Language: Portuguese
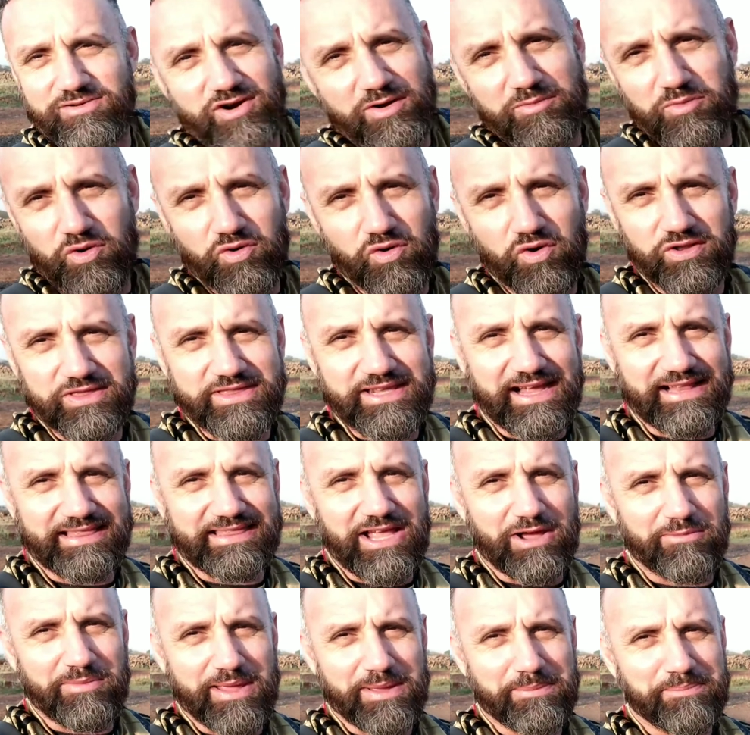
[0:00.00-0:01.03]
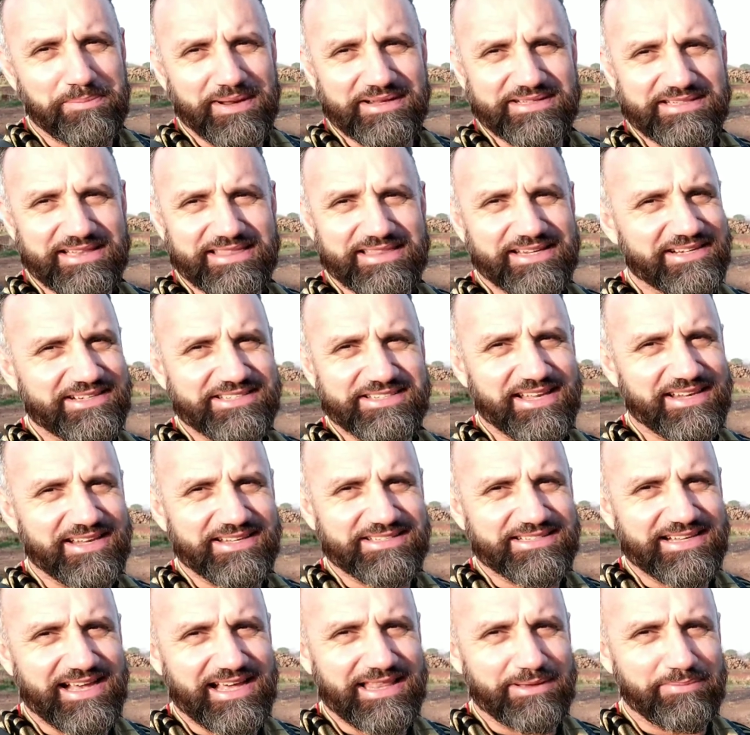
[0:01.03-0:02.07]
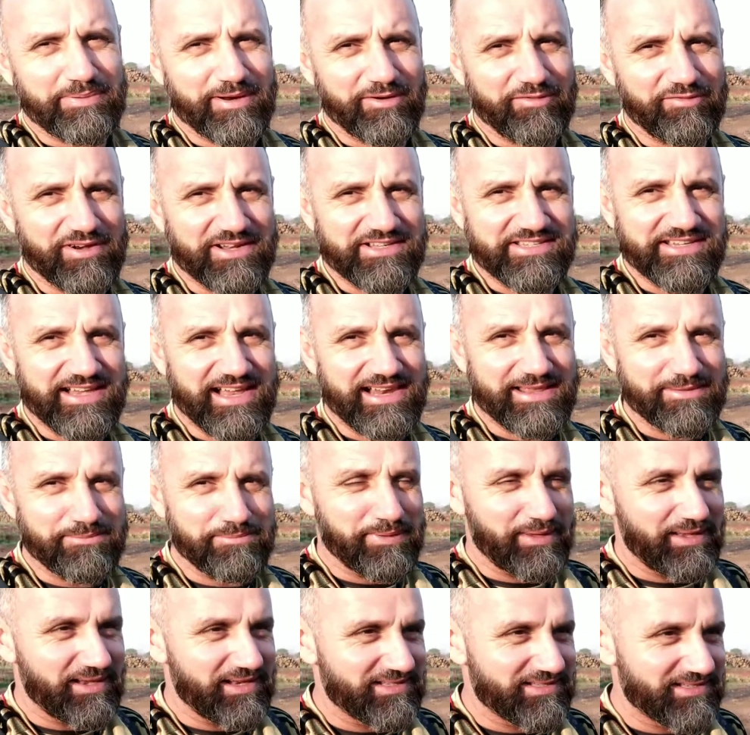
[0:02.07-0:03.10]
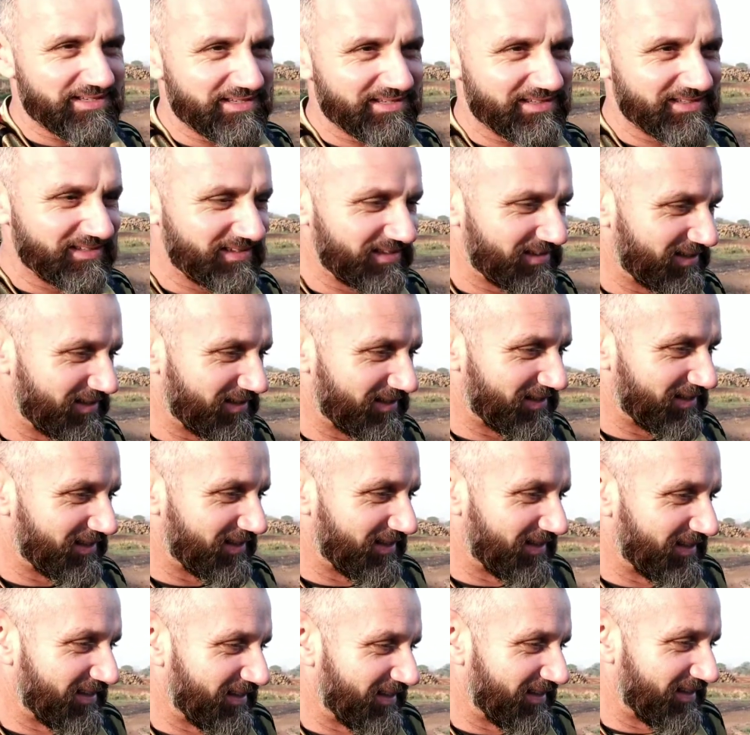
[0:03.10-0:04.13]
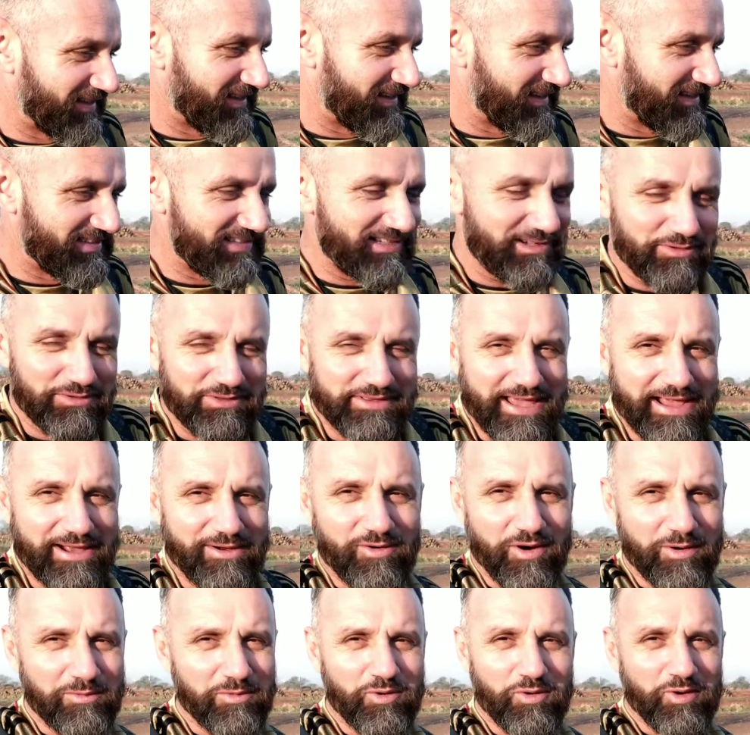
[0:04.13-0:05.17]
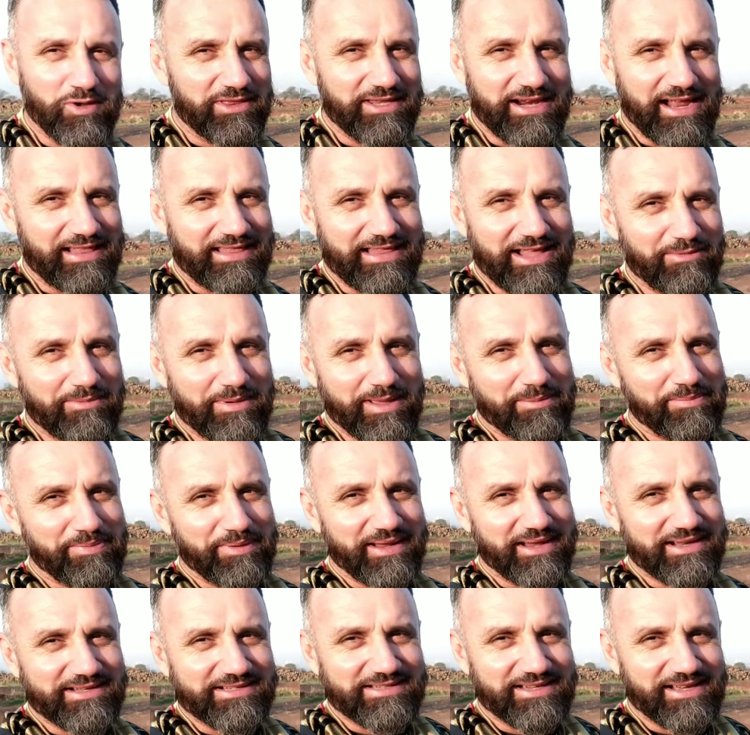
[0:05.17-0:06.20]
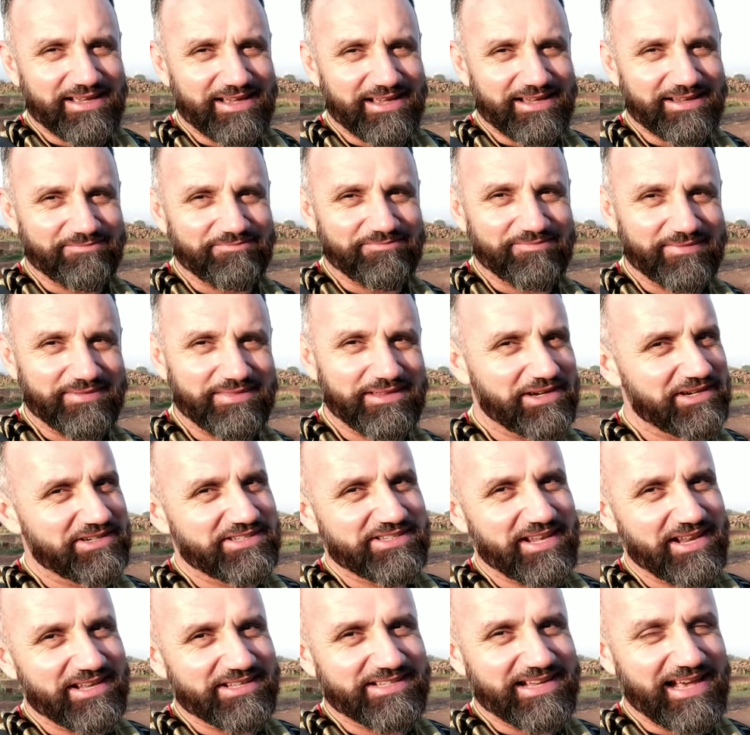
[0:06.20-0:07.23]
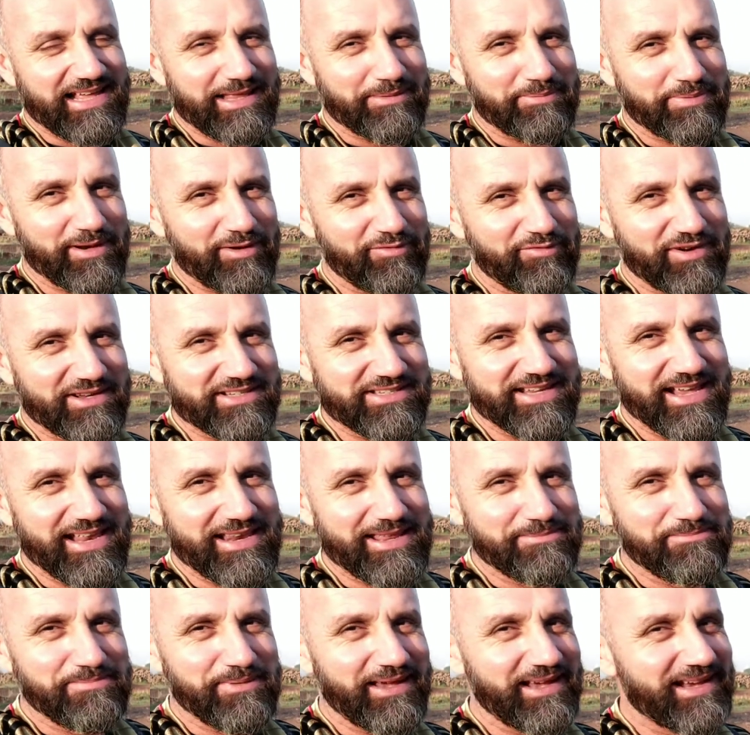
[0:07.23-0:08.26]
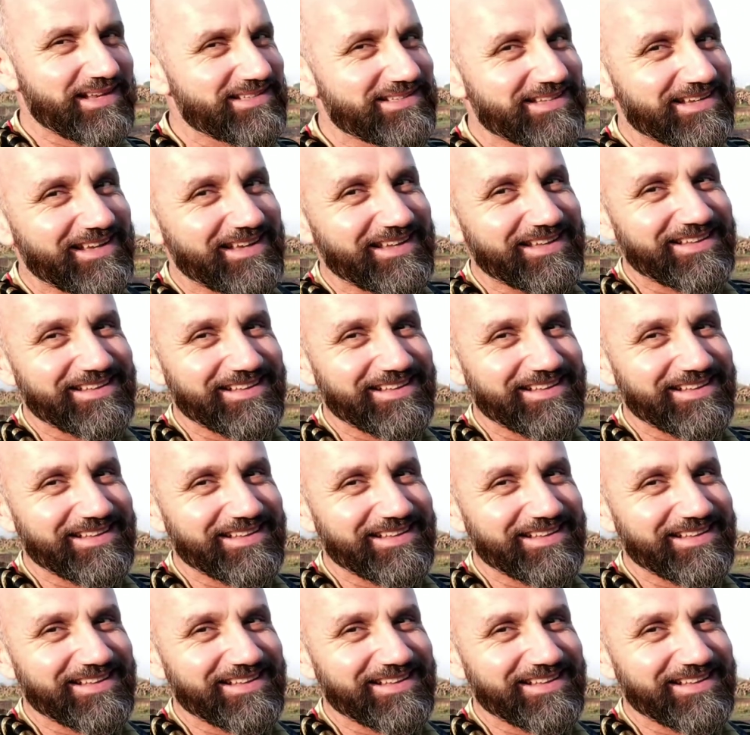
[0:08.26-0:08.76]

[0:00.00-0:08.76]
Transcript: como contratar uma empresa terceirizada para fazer a limpeza. E se não tem como contratar uma empresa terceirizada para fazer a limpeza,